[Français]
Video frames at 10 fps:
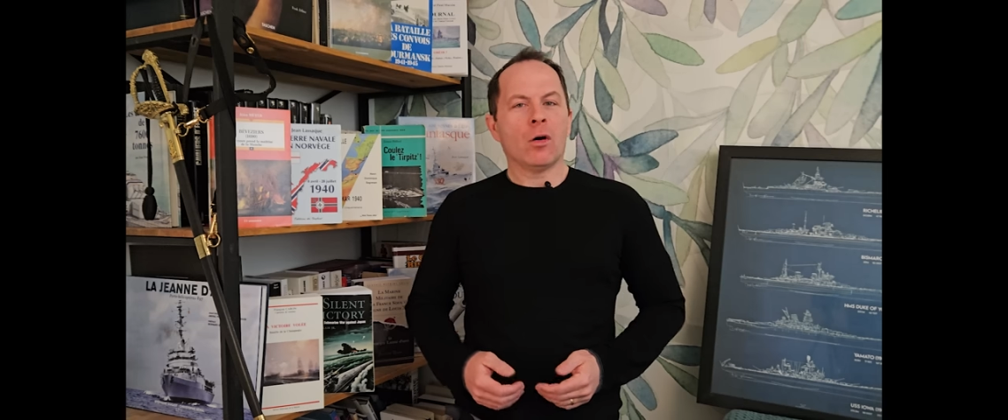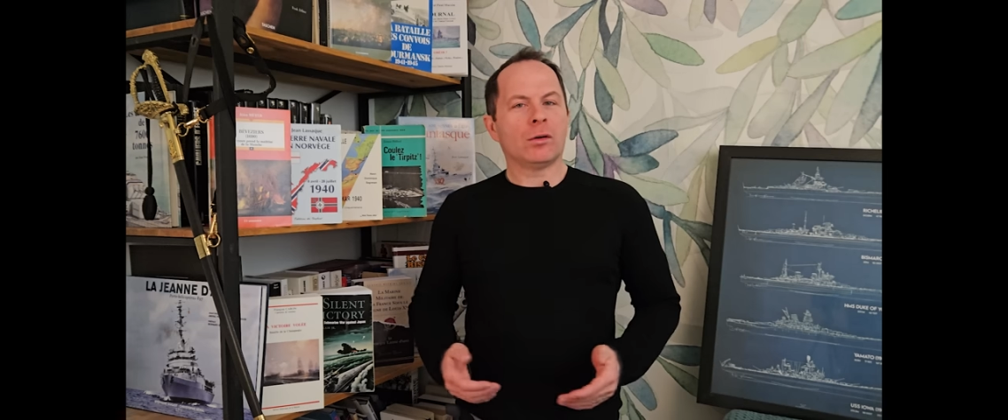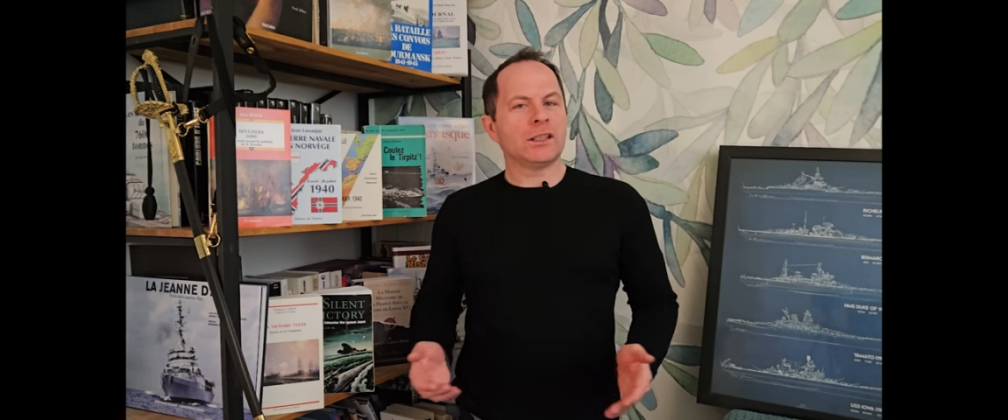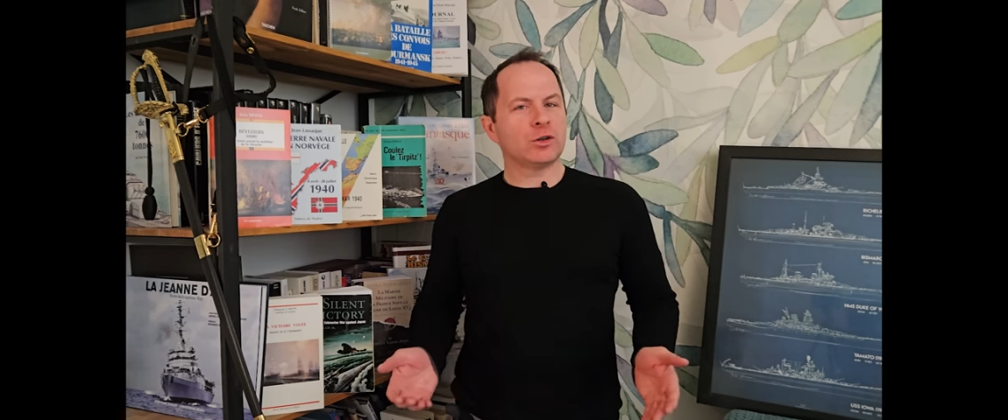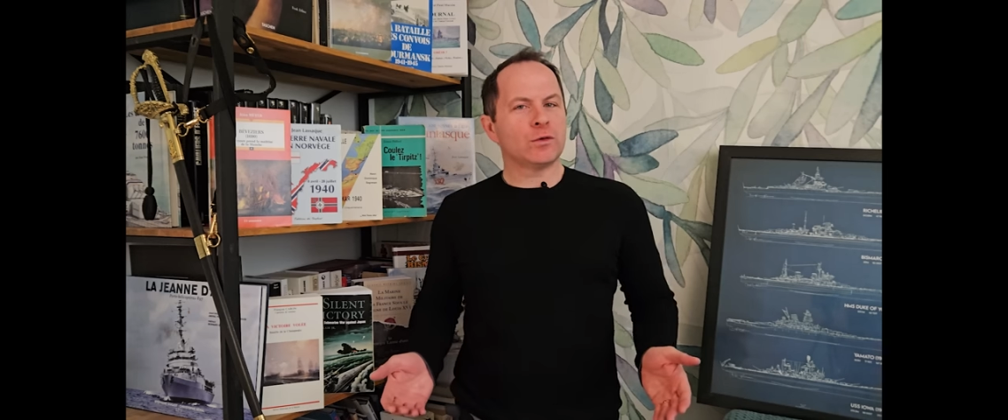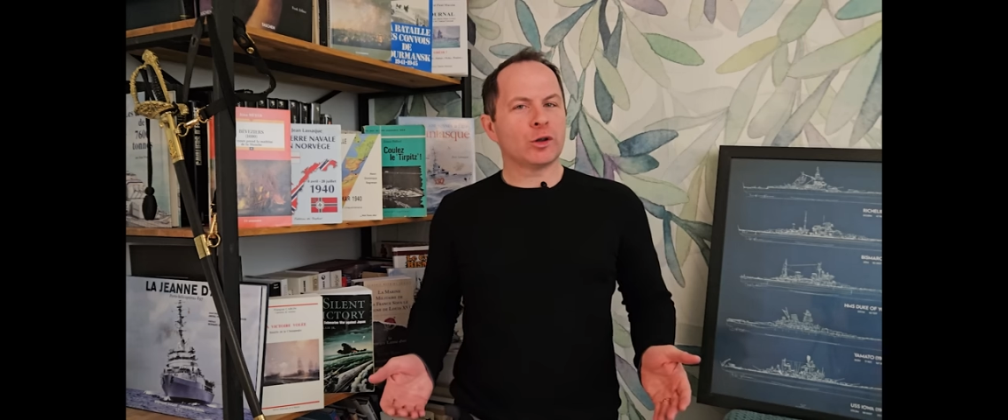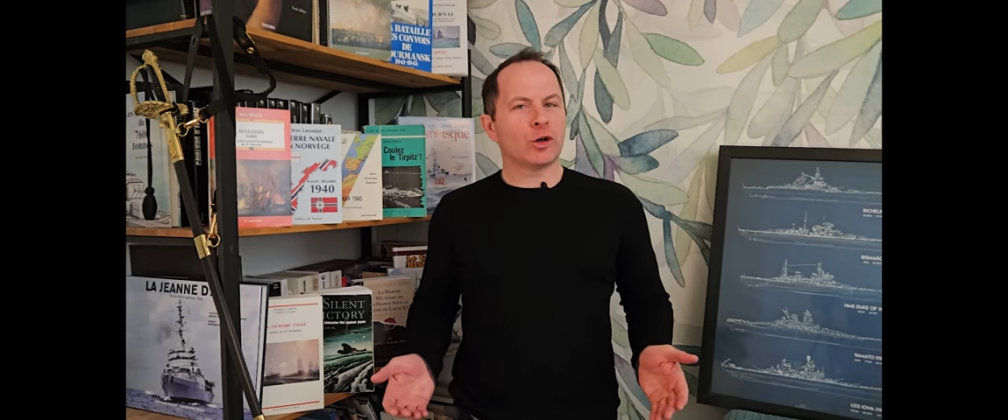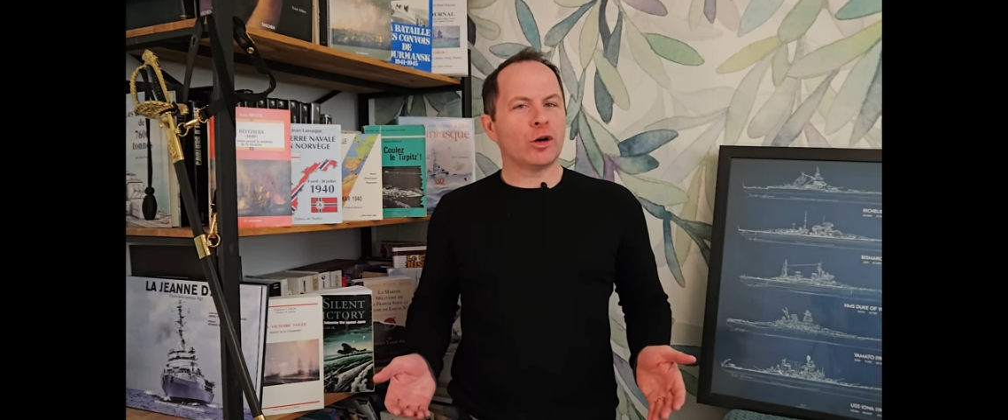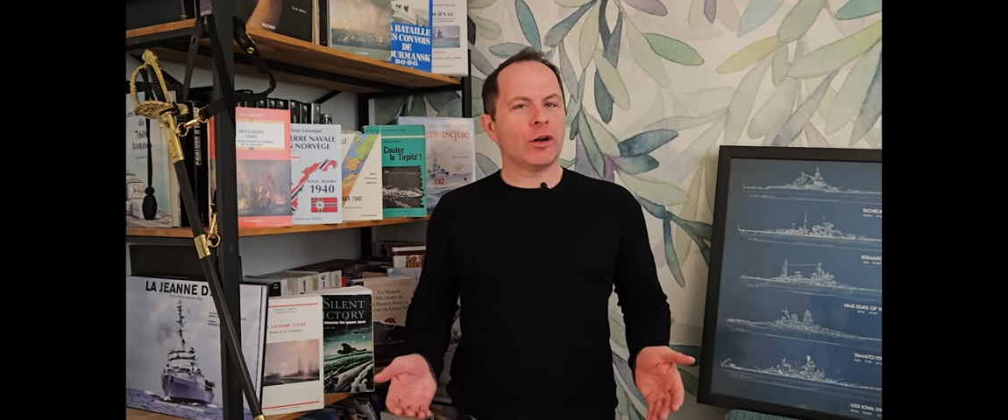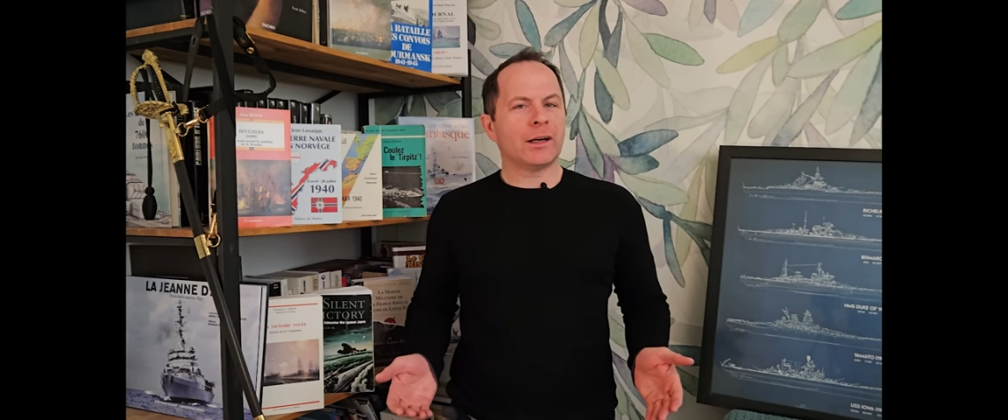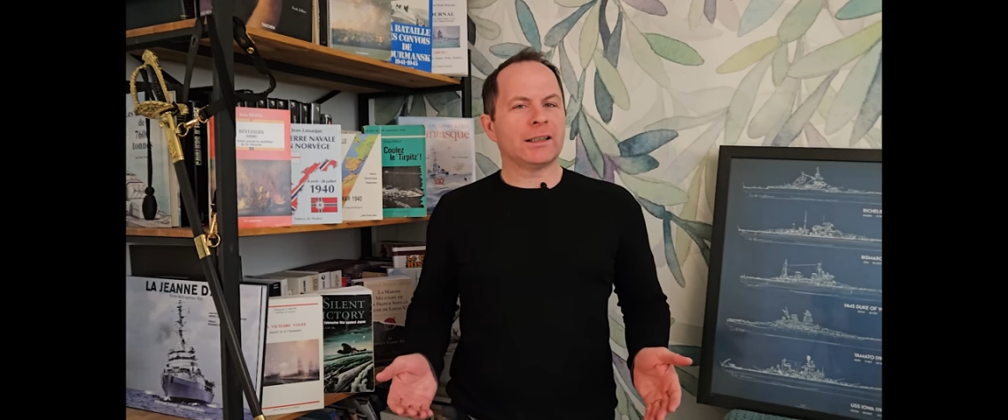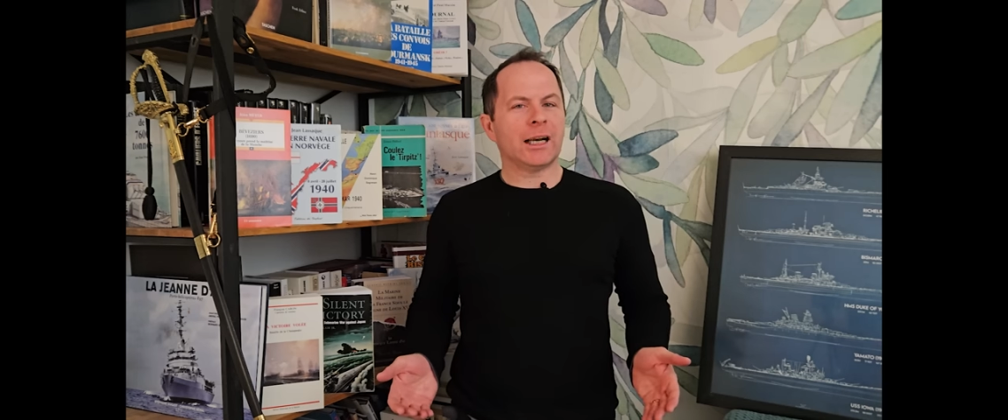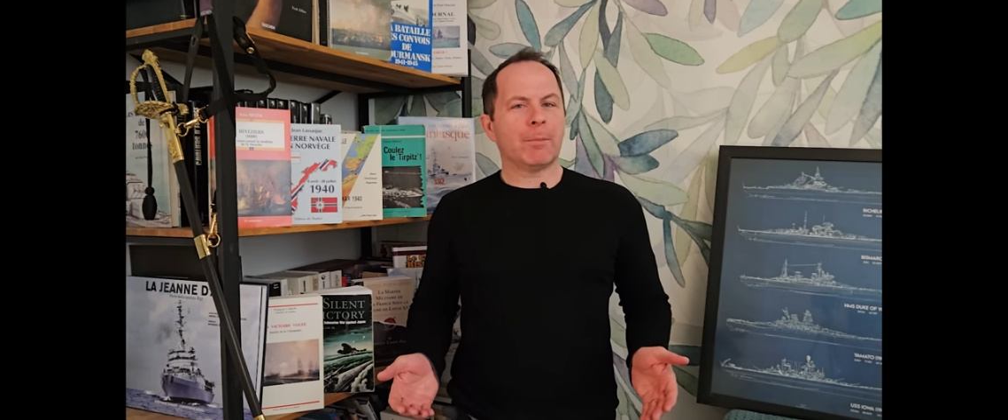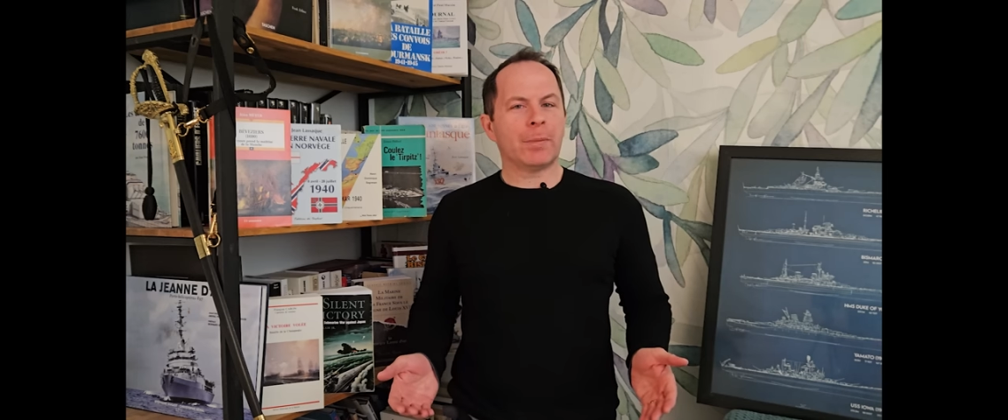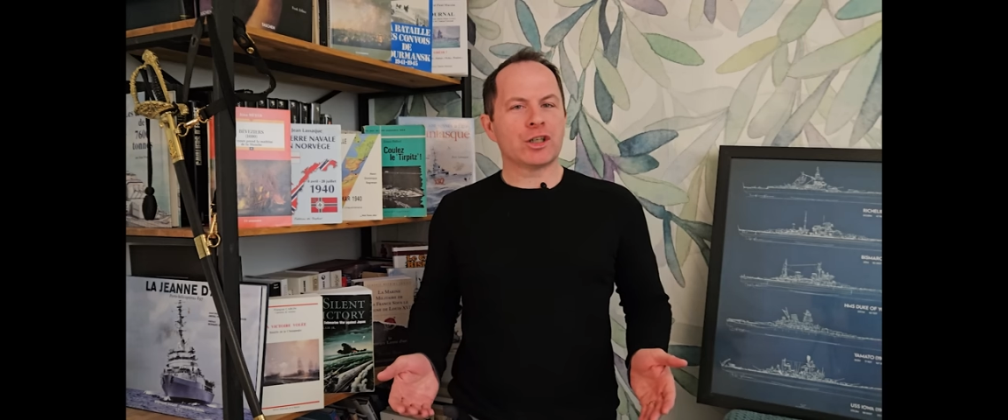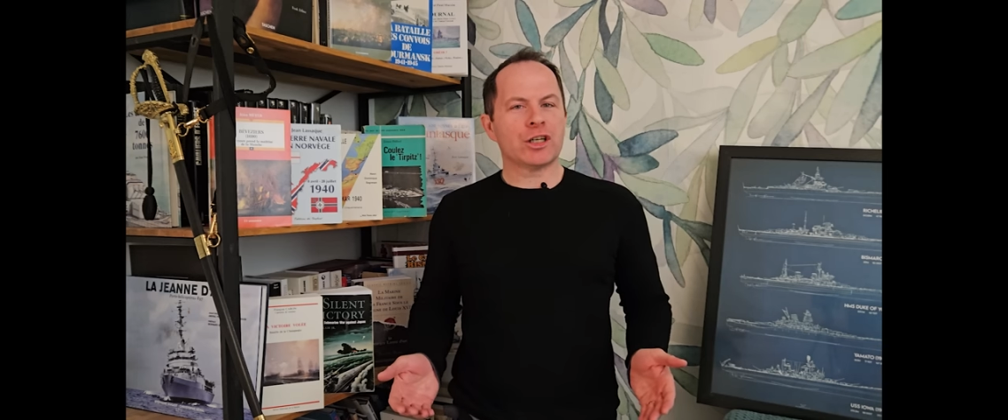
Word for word: on dit souvent que l'heure est à la paix